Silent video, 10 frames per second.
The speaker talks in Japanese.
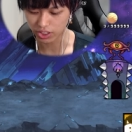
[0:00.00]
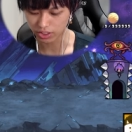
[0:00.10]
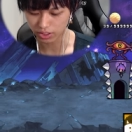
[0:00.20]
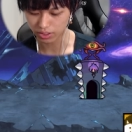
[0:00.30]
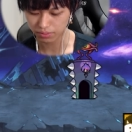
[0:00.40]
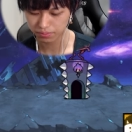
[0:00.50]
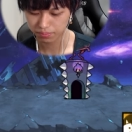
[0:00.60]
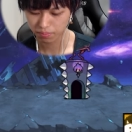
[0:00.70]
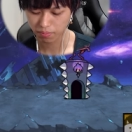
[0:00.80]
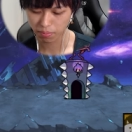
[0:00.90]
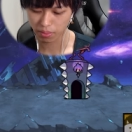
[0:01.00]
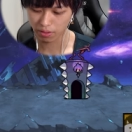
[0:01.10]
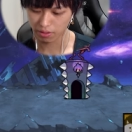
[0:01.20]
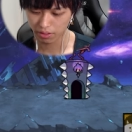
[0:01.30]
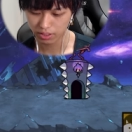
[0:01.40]
かったか。
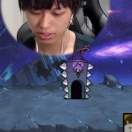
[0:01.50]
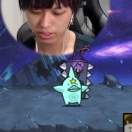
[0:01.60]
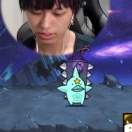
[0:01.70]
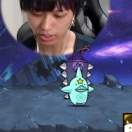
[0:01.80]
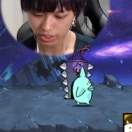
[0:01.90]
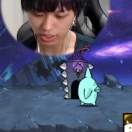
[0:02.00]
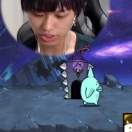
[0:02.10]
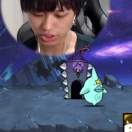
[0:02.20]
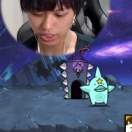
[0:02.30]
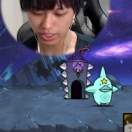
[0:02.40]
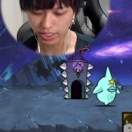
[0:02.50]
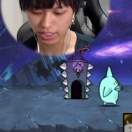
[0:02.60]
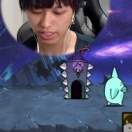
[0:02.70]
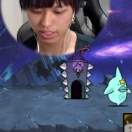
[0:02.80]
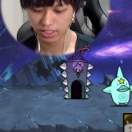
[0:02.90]
縦出して、